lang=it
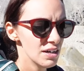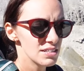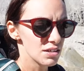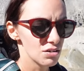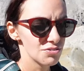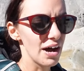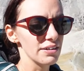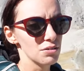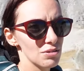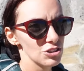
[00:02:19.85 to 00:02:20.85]
Se lo
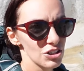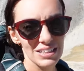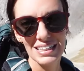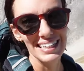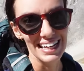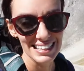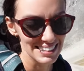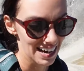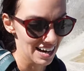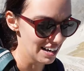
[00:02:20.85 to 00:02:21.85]
fate in una giornata
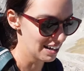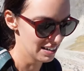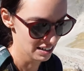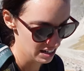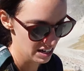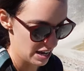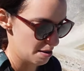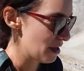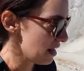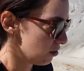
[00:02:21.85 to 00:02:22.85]
terza è
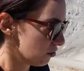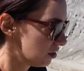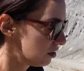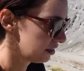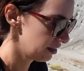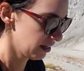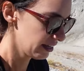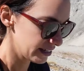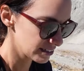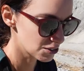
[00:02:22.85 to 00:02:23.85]
bello
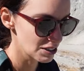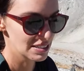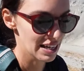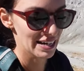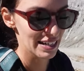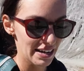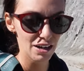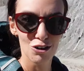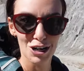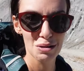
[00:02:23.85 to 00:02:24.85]
il rischio di tardare
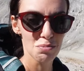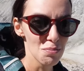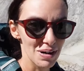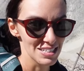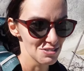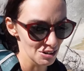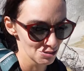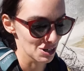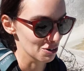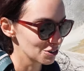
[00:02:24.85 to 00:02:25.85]
ancora di più perché si fanno
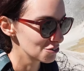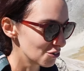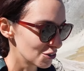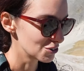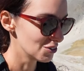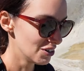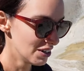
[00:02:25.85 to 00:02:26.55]
un sacco di foto.